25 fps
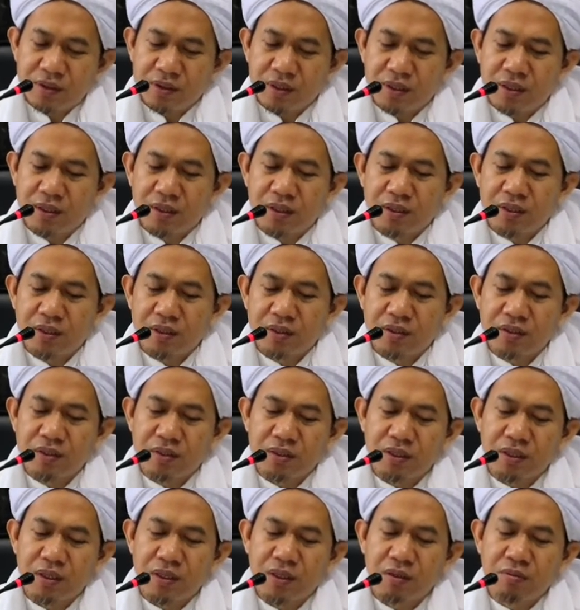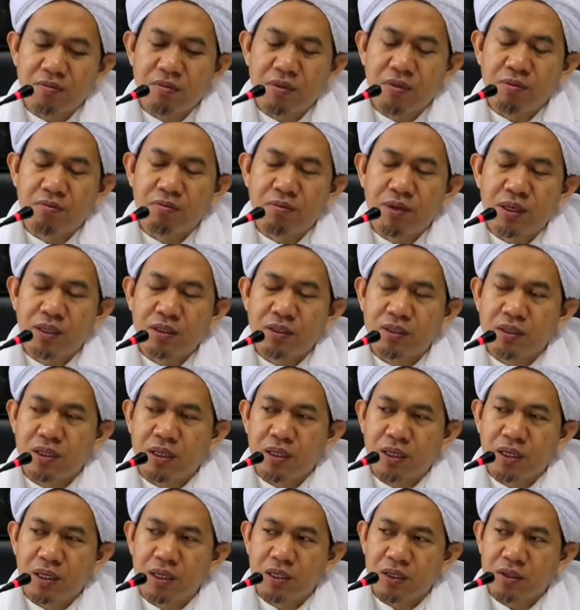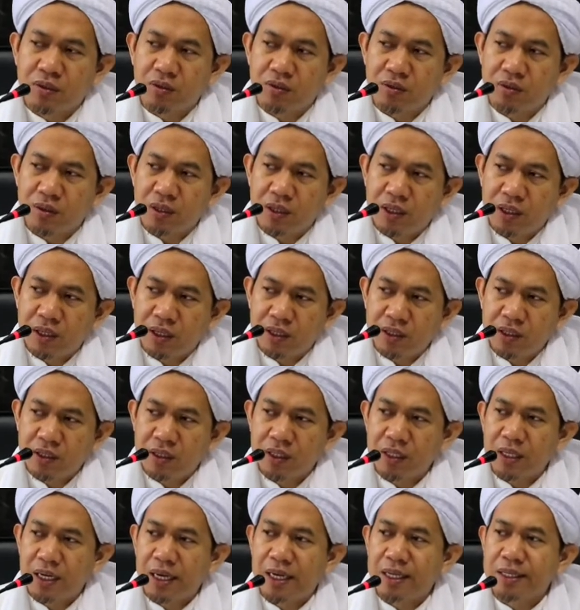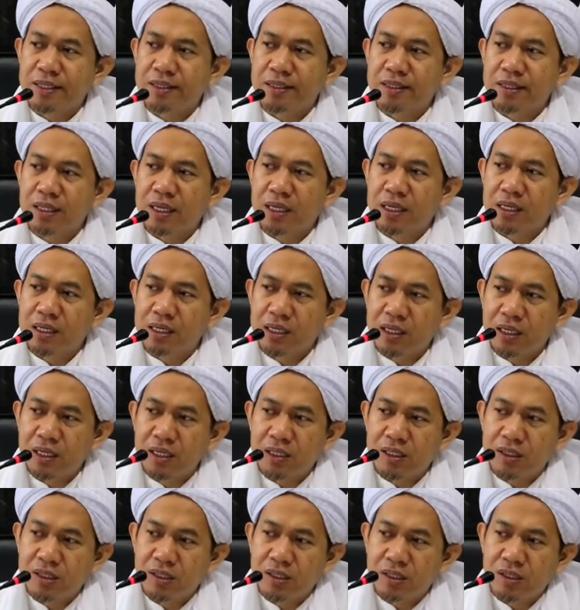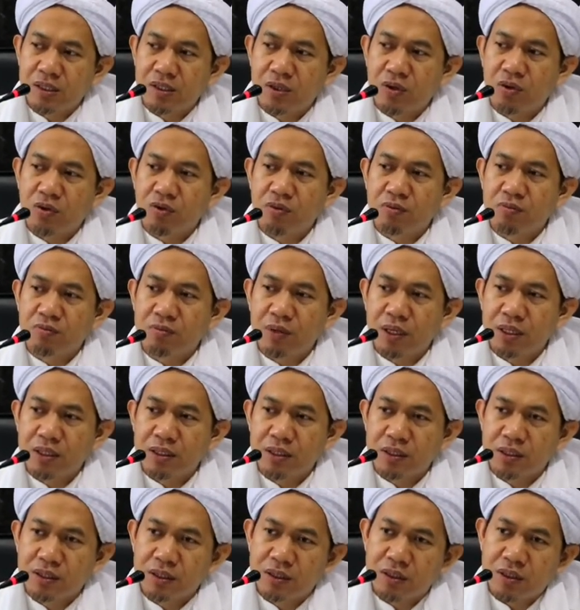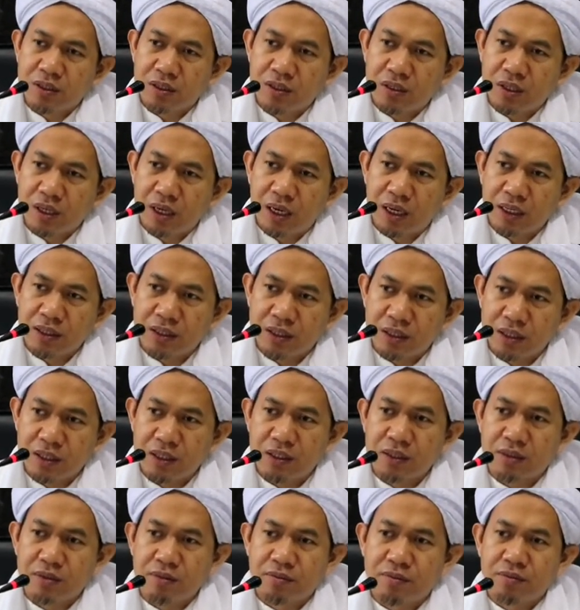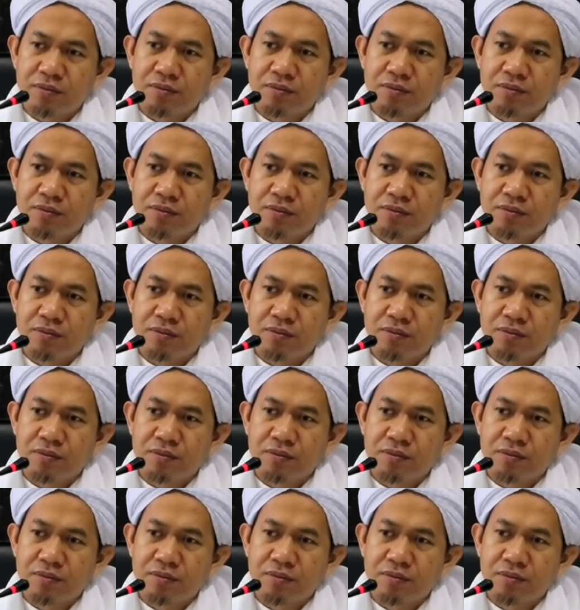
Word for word: Ya, jadi membaca Al-Quran di antara obat hati.